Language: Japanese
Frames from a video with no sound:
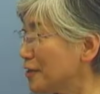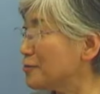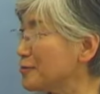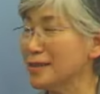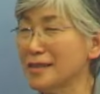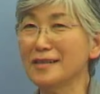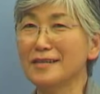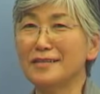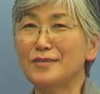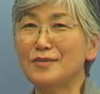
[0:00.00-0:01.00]
十四
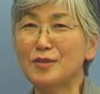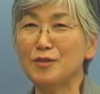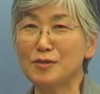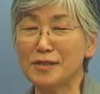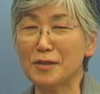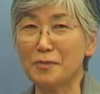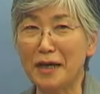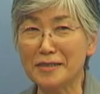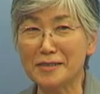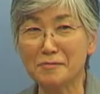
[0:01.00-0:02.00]
代とですね。
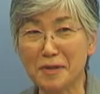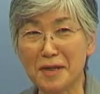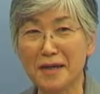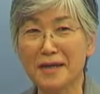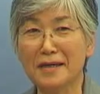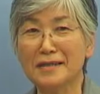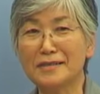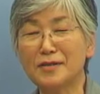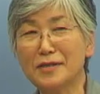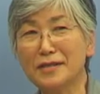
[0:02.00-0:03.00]
幸俊様はじ
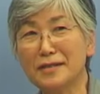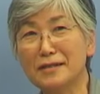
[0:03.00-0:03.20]
め、